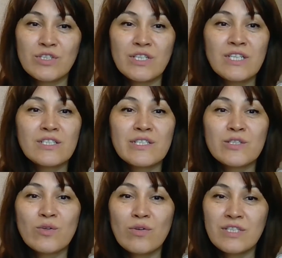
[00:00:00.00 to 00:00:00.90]
реже
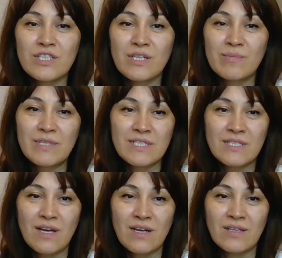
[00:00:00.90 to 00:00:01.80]
солнышко
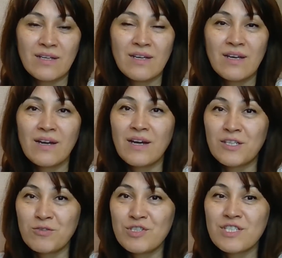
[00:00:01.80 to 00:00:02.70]
блистало,
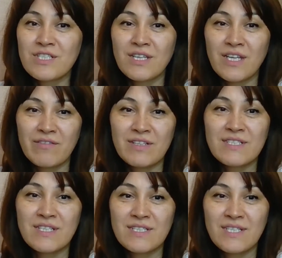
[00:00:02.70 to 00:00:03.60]
Короче
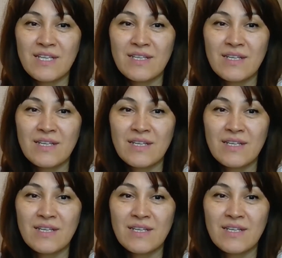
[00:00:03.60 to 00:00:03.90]
становился день.